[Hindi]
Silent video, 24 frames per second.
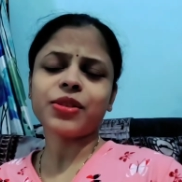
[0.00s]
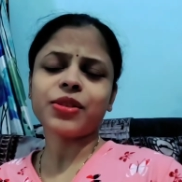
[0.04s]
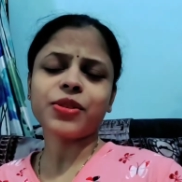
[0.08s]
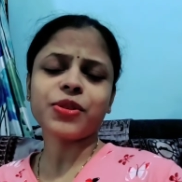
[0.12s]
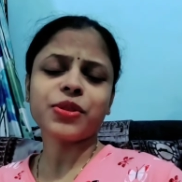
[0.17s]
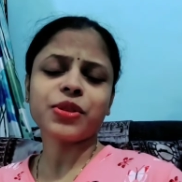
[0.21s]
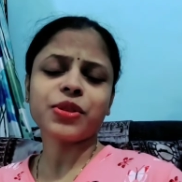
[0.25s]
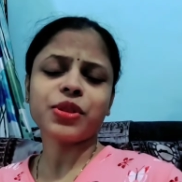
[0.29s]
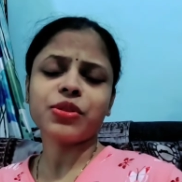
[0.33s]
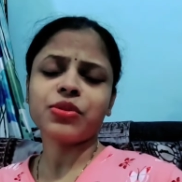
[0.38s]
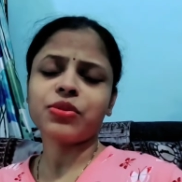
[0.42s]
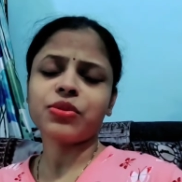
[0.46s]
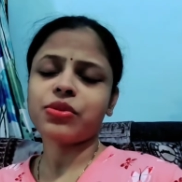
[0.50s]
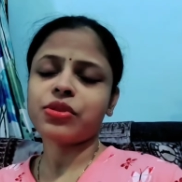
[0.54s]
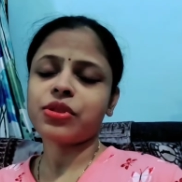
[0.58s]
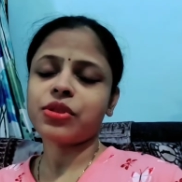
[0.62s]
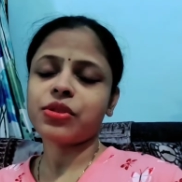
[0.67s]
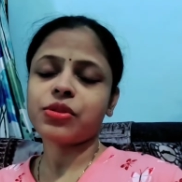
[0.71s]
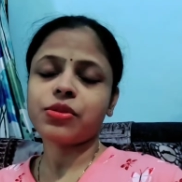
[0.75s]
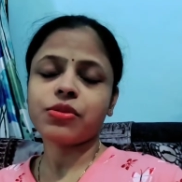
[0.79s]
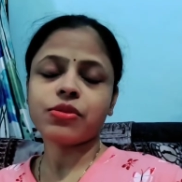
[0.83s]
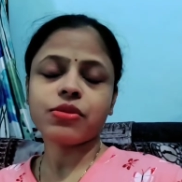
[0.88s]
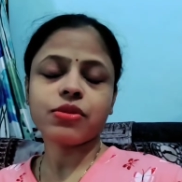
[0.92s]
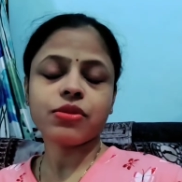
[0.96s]
सुस्ती
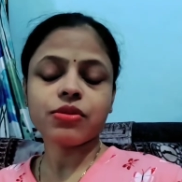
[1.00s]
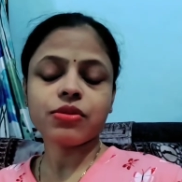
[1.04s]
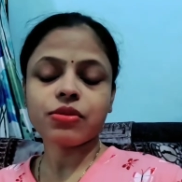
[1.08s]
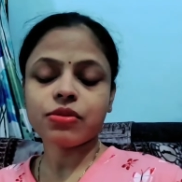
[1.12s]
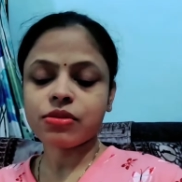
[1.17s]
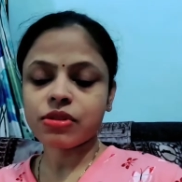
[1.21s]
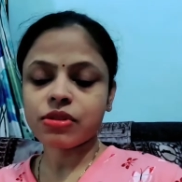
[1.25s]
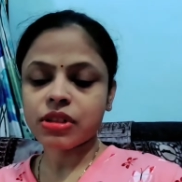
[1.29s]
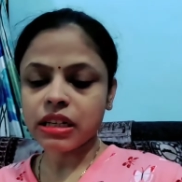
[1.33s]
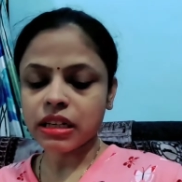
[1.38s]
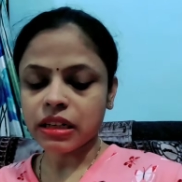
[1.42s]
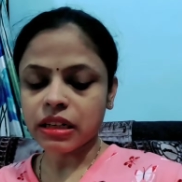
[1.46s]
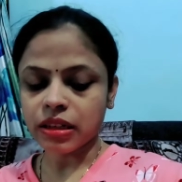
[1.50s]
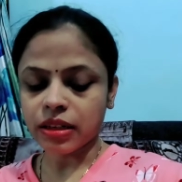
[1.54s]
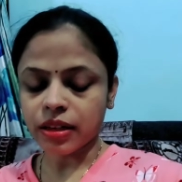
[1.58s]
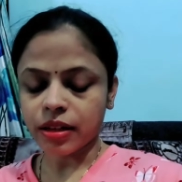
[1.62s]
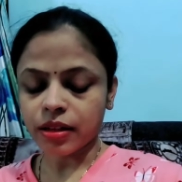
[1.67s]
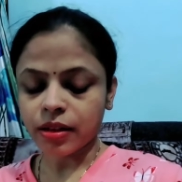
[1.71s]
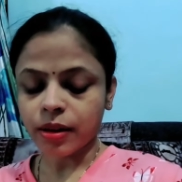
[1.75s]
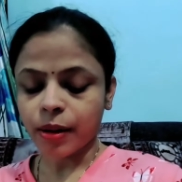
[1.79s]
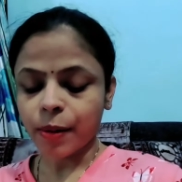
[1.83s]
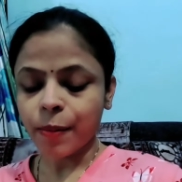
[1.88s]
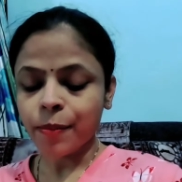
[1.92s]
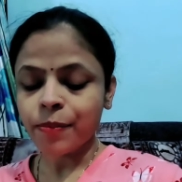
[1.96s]
सुस्ती सुस्ती सुस्ती लग
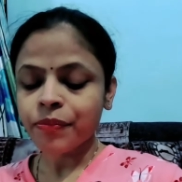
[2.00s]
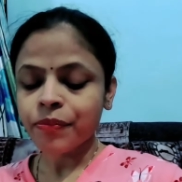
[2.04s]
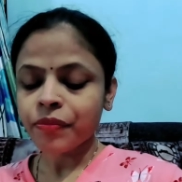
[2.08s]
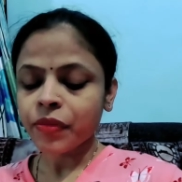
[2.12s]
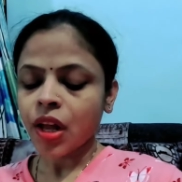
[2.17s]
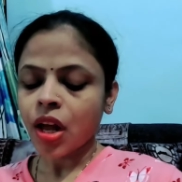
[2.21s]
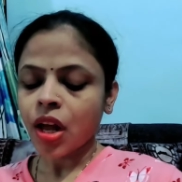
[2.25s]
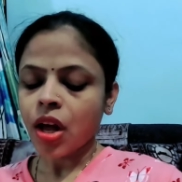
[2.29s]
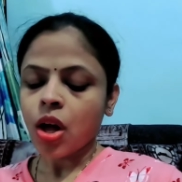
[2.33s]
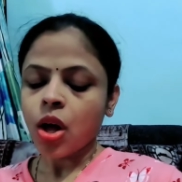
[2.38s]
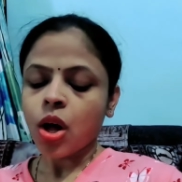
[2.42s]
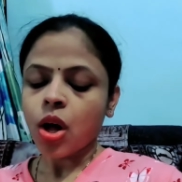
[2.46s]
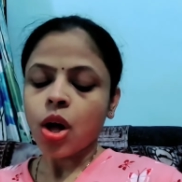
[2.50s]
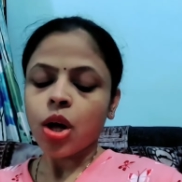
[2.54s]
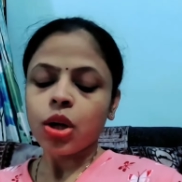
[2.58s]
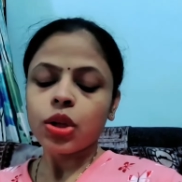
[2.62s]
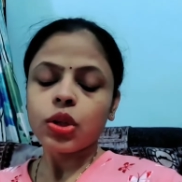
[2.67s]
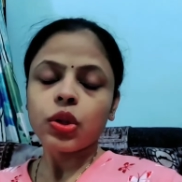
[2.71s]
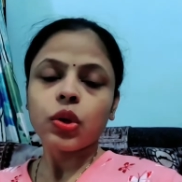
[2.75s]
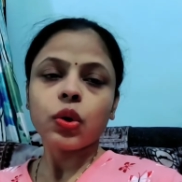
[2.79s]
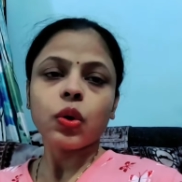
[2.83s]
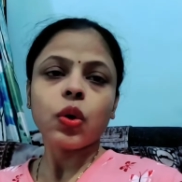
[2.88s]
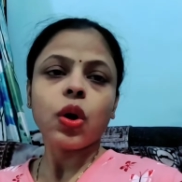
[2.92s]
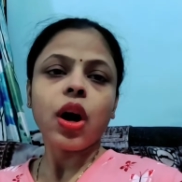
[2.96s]
रहा
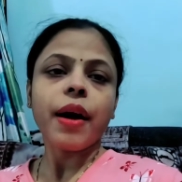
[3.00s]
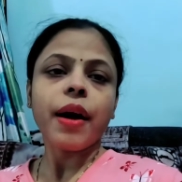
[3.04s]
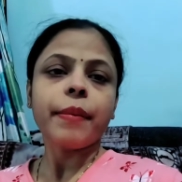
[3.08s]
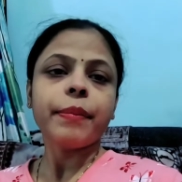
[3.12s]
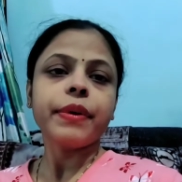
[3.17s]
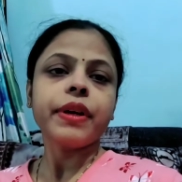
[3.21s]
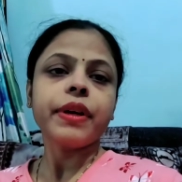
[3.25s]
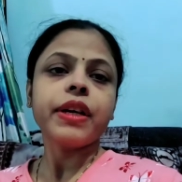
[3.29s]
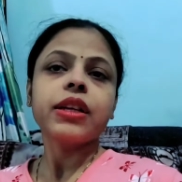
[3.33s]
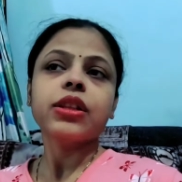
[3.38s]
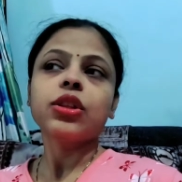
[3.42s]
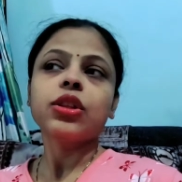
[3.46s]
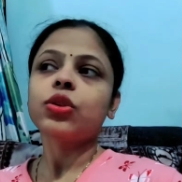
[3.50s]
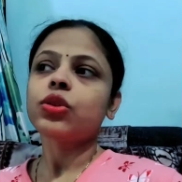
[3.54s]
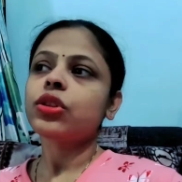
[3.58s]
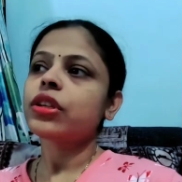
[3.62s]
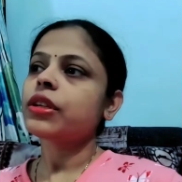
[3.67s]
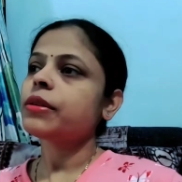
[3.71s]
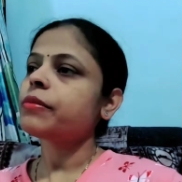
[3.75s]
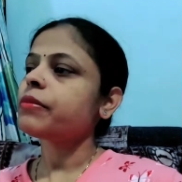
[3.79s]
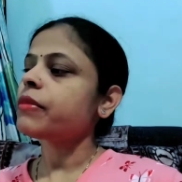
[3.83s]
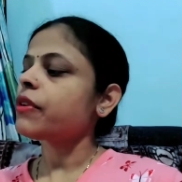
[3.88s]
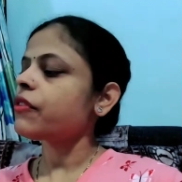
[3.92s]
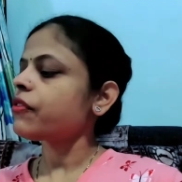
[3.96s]
था तो अभी तो
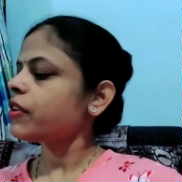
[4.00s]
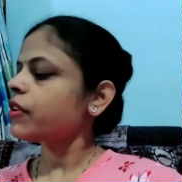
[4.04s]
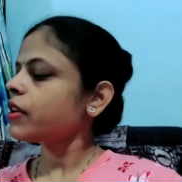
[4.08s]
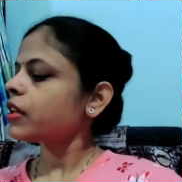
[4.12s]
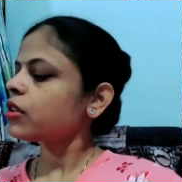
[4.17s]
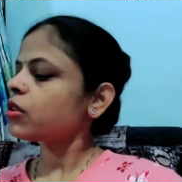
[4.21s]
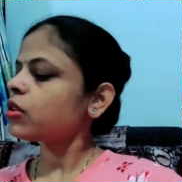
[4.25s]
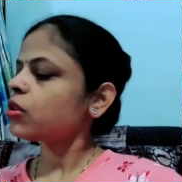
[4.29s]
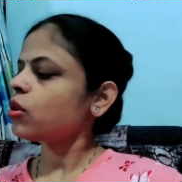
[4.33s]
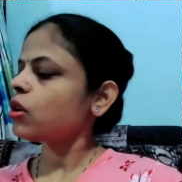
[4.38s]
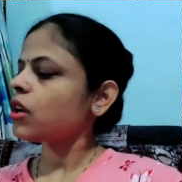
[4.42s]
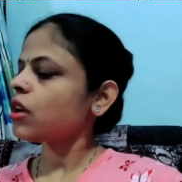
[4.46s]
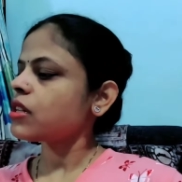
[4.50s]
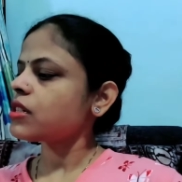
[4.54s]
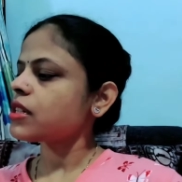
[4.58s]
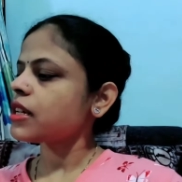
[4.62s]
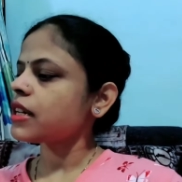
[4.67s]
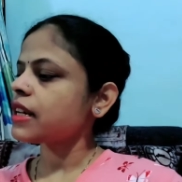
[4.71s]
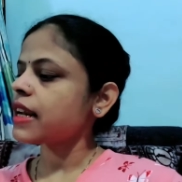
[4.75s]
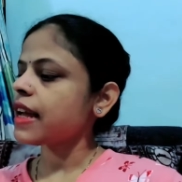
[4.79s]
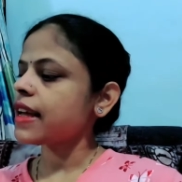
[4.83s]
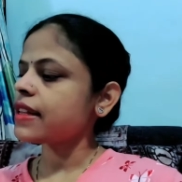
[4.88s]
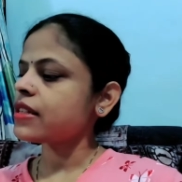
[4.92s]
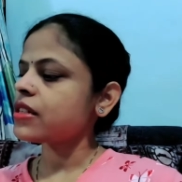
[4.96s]
दिन में फिर थोड़ा
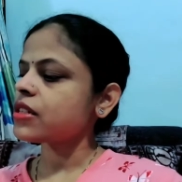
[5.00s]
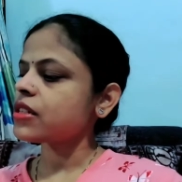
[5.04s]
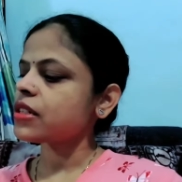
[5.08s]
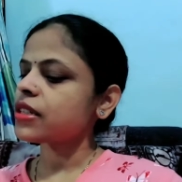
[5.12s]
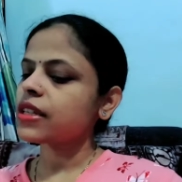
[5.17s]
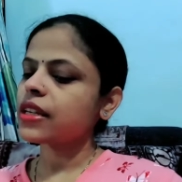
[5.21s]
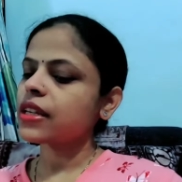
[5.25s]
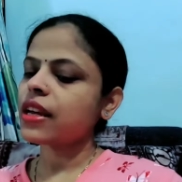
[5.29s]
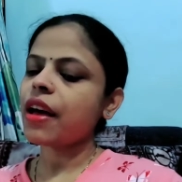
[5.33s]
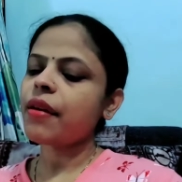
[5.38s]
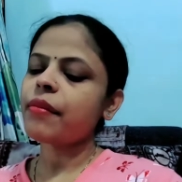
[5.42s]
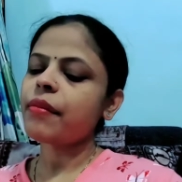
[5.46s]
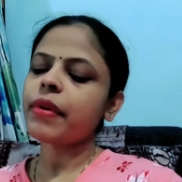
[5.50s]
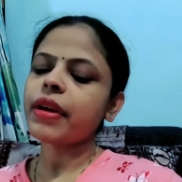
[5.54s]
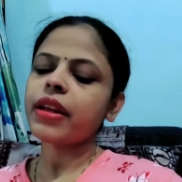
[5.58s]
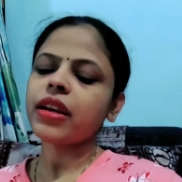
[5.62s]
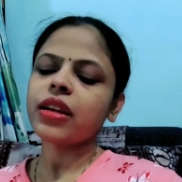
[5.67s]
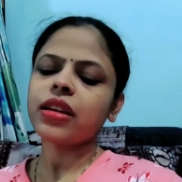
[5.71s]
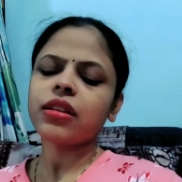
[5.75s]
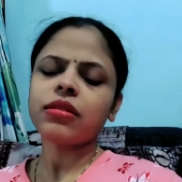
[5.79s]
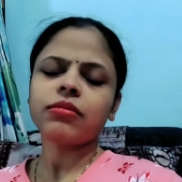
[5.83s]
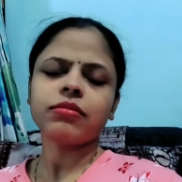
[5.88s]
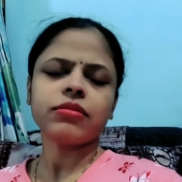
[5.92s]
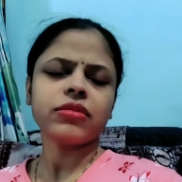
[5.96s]
सा रेस्ट किया
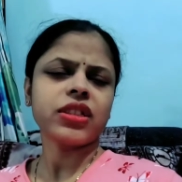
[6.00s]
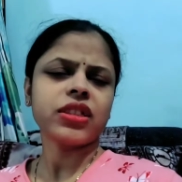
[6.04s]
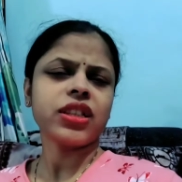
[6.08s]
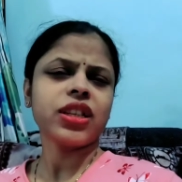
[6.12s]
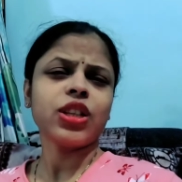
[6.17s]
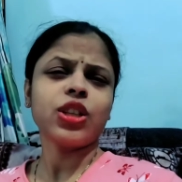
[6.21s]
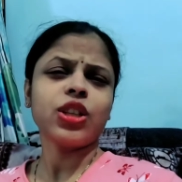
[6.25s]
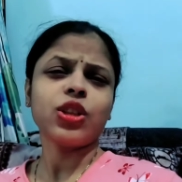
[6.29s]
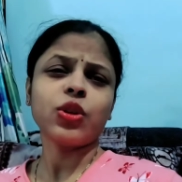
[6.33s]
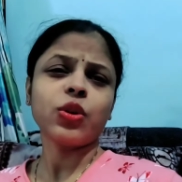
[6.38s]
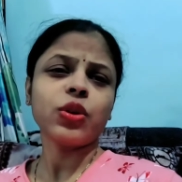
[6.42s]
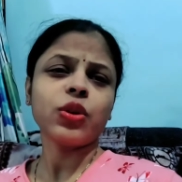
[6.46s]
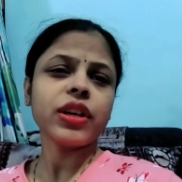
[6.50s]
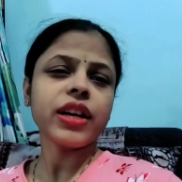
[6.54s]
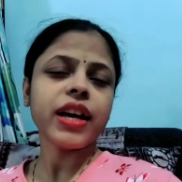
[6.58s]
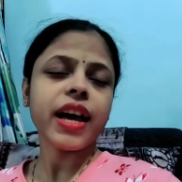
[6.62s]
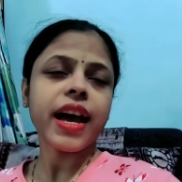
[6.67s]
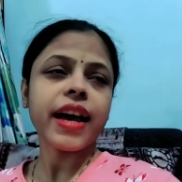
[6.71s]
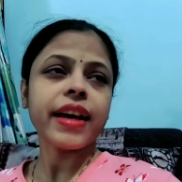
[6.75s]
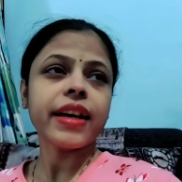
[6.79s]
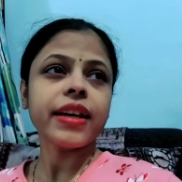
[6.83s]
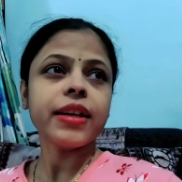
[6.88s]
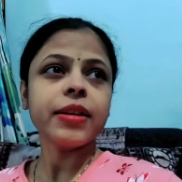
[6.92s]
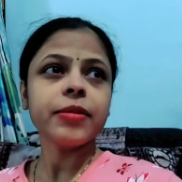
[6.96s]
मैंने नींद तो नहीं
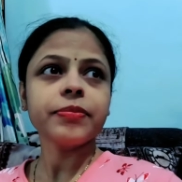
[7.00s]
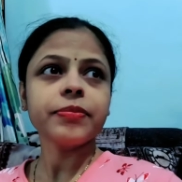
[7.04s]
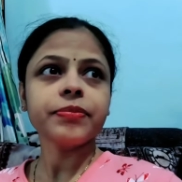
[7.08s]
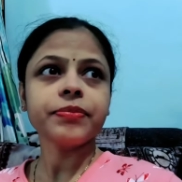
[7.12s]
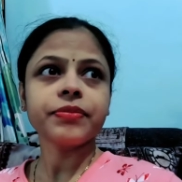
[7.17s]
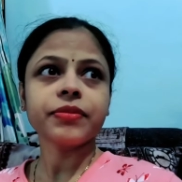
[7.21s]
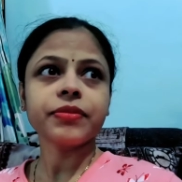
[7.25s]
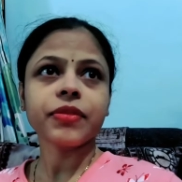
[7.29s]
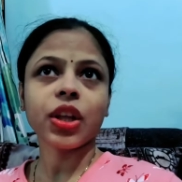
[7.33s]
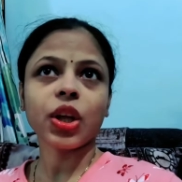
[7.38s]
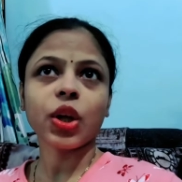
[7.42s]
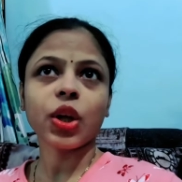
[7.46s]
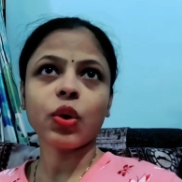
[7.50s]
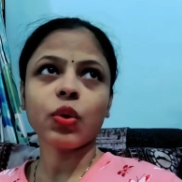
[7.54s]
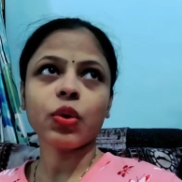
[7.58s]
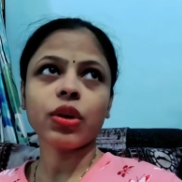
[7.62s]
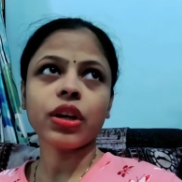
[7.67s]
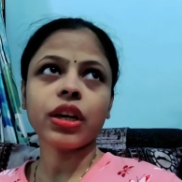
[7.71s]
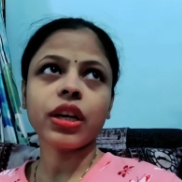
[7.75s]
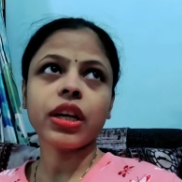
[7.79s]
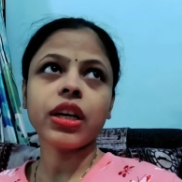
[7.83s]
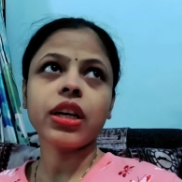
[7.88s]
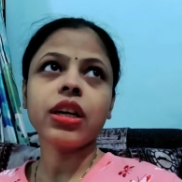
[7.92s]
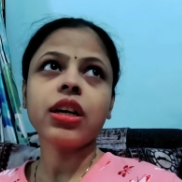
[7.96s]
आई
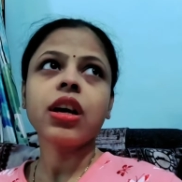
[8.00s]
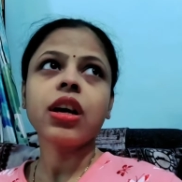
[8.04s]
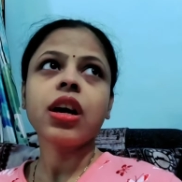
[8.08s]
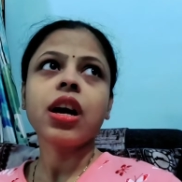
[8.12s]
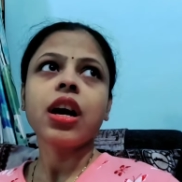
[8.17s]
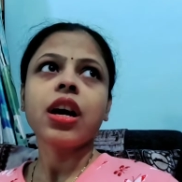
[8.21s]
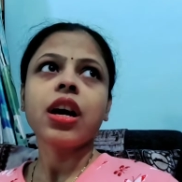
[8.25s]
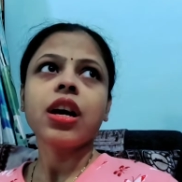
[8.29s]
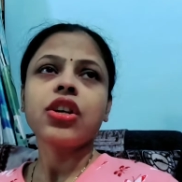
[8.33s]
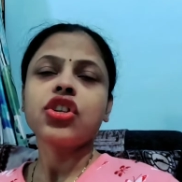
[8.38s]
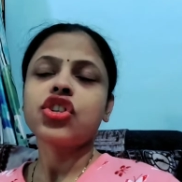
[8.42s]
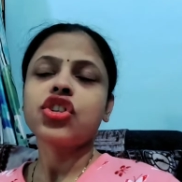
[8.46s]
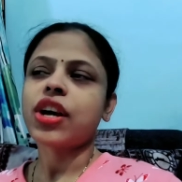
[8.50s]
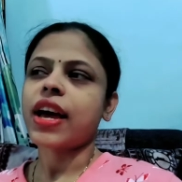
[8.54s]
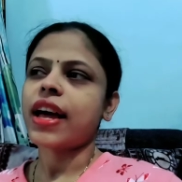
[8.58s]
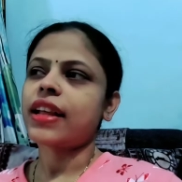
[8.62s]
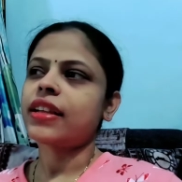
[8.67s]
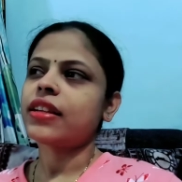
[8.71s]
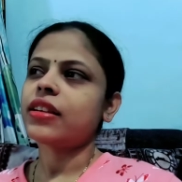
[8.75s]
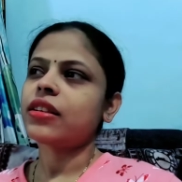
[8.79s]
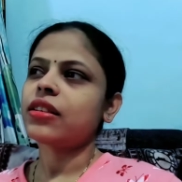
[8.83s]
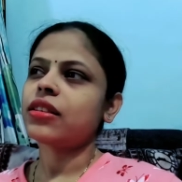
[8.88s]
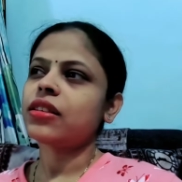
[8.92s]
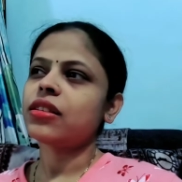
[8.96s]
क्योंकि
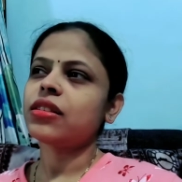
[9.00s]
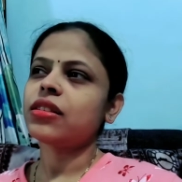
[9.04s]
शायद